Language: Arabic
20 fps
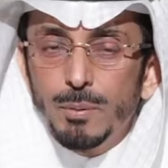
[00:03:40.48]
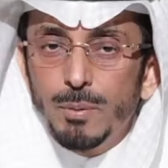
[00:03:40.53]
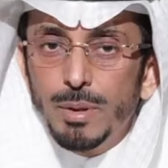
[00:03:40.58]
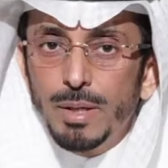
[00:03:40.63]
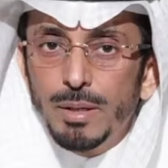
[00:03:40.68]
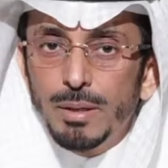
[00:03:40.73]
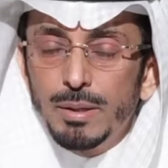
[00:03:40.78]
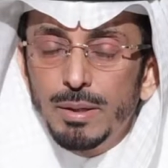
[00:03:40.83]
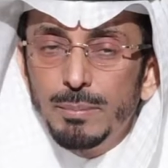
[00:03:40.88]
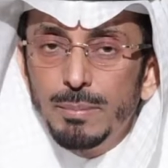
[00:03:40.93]

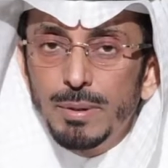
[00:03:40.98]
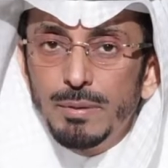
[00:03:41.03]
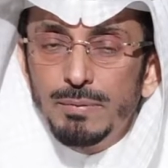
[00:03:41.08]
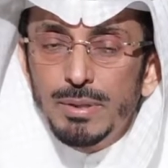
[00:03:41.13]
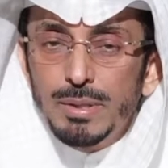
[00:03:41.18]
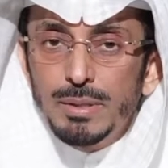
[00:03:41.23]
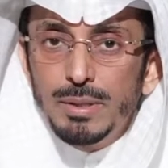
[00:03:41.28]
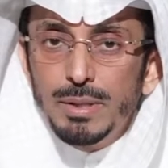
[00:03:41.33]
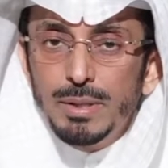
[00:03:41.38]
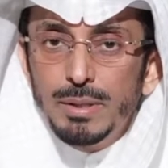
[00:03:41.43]
وهذا من
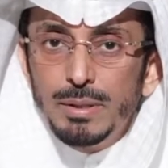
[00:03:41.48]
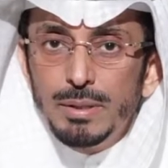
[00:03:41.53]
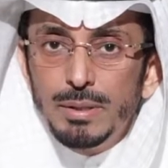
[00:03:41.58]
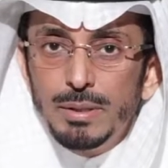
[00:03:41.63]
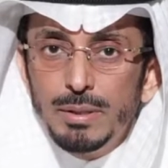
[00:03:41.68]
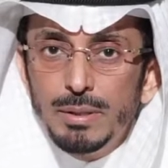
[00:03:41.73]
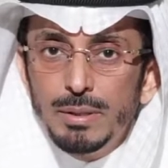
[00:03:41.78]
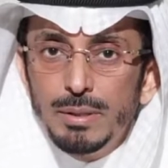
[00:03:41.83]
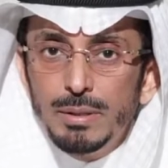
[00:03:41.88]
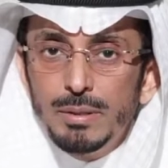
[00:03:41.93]
فضله
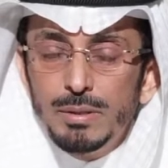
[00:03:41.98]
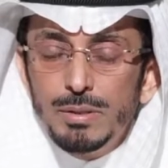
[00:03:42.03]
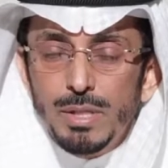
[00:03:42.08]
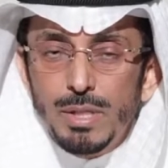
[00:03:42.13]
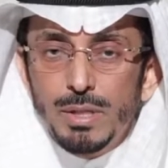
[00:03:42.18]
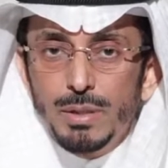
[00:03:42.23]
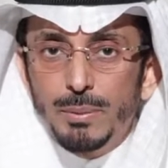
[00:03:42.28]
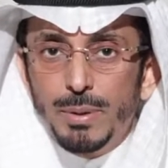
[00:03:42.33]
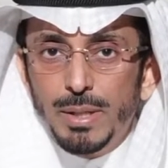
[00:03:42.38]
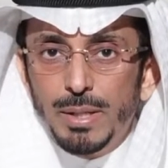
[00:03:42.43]

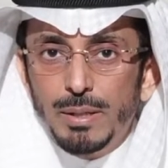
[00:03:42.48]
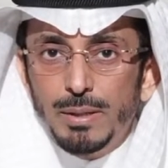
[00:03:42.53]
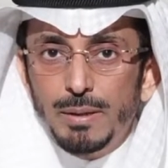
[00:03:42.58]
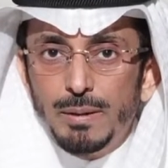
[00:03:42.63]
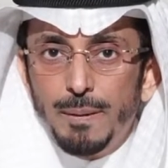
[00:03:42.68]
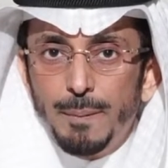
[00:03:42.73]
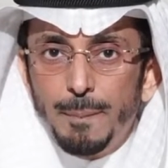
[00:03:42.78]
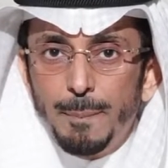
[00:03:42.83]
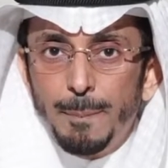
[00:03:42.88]
جل وعلا